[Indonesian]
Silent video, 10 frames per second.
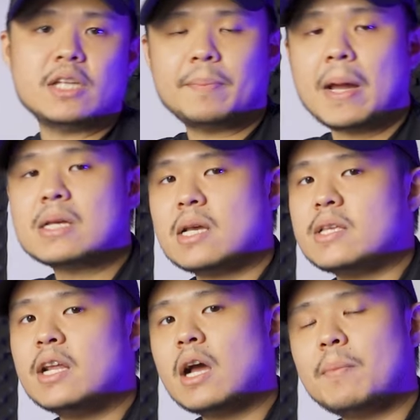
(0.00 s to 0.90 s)
stick PS ya,
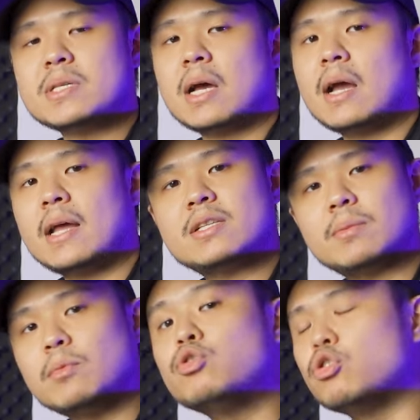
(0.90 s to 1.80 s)
jadi nggak bisa
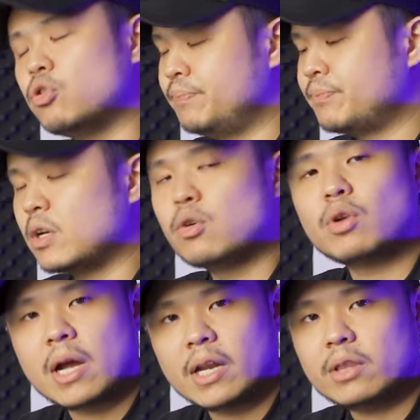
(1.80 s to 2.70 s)
headset Bluetooth.
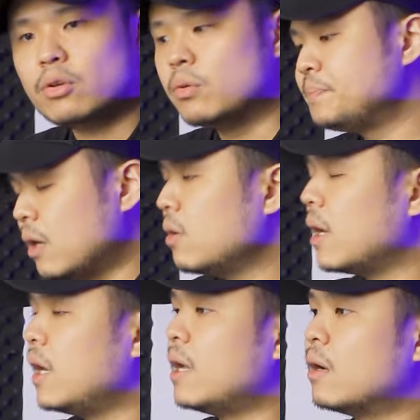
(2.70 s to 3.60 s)
Kekurangannya itu. Lalu
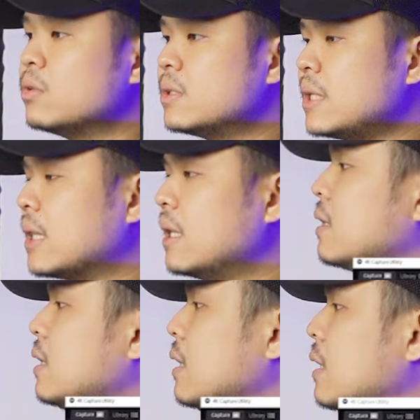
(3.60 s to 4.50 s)
kalian harus set
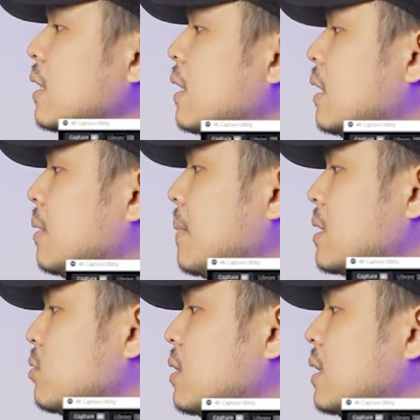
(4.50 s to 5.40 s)
ke
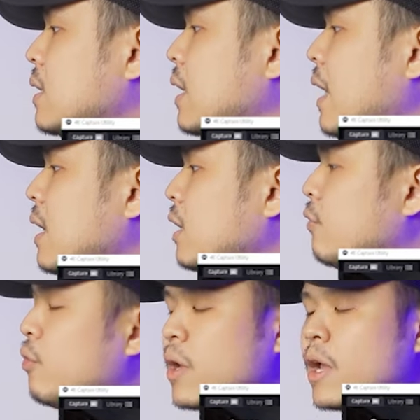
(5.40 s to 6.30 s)
masuk ke
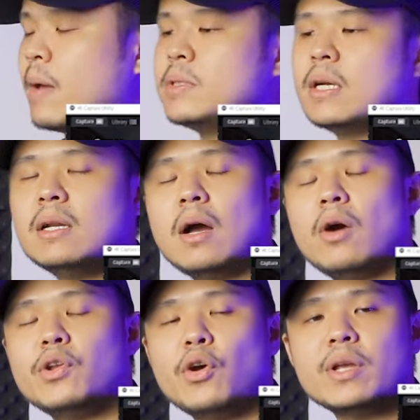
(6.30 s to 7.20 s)
Elgato 4K Capture,
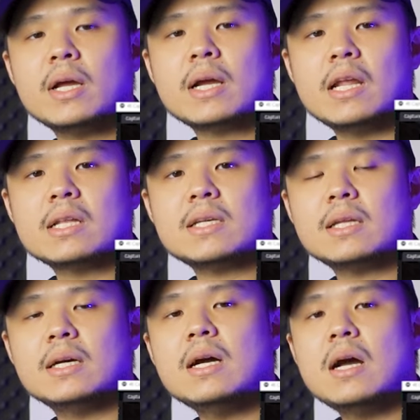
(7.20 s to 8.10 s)
audionya kalian
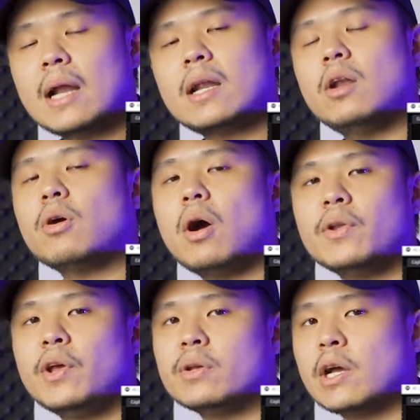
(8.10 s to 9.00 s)
set ke analog
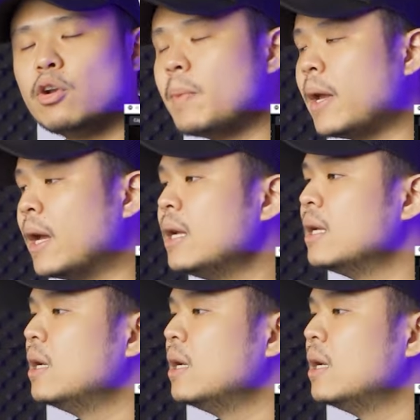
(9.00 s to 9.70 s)
audio, jangan lupa ya.